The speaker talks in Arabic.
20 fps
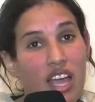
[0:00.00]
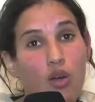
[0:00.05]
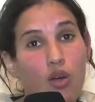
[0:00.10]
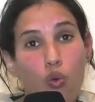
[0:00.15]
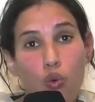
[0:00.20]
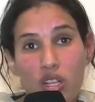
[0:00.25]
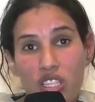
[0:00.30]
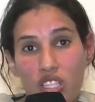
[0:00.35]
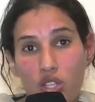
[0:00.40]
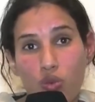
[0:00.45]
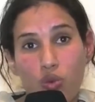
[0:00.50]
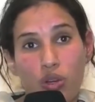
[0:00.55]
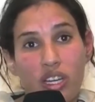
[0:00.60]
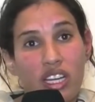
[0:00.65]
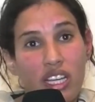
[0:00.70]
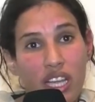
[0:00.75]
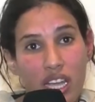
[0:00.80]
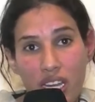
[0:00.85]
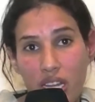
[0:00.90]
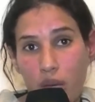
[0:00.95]
هو
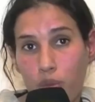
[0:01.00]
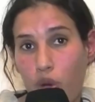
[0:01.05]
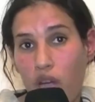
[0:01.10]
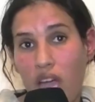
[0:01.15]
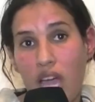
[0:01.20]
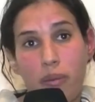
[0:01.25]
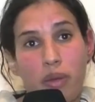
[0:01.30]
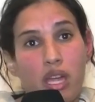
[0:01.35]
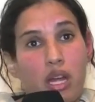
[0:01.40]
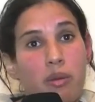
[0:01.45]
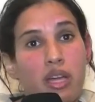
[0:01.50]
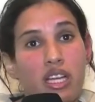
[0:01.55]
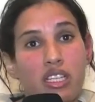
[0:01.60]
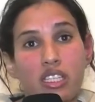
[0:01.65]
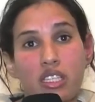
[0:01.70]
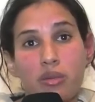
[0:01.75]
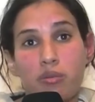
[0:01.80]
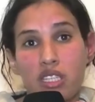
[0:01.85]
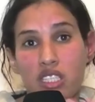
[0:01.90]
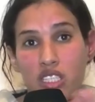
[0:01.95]
تيقول لك انا محامي راه ما
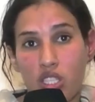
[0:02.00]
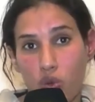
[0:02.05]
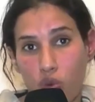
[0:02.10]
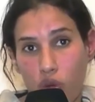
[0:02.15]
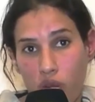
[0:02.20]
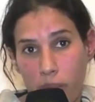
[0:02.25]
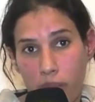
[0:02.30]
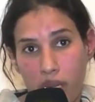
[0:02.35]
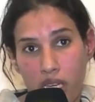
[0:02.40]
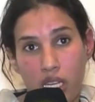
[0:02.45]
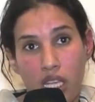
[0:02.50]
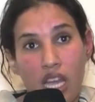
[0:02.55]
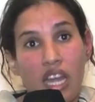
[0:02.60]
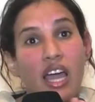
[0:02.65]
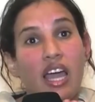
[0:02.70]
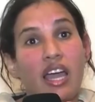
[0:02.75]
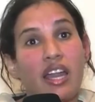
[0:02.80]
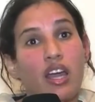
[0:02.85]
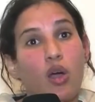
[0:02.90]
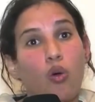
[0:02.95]
عندك ما تصوري مني
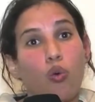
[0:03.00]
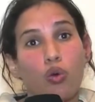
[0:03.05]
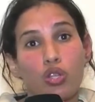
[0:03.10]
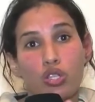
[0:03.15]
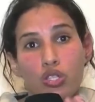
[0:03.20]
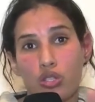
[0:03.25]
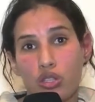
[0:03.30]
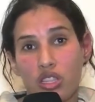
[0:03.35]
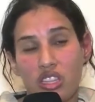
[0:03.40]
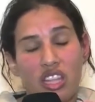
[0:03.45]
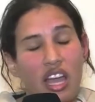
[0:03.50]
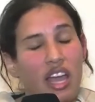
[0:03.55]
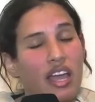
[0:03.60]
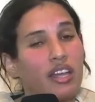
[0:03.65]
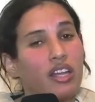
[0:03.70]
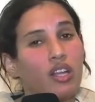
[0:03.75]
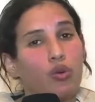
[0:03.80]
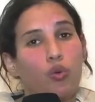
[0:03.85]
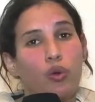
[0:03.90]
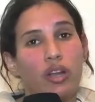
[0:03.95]
راه انا هو
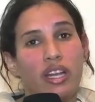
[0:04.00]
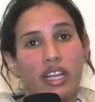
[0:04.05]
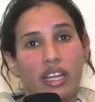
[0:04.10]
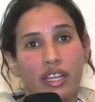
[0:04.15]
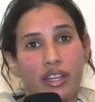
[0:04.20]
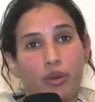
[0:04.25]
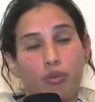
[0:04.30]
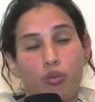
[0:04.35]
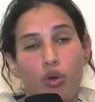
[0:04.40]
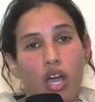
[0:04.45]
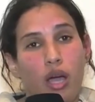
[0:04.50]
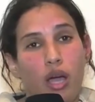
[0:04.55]
السلطه انا هو اللي احنا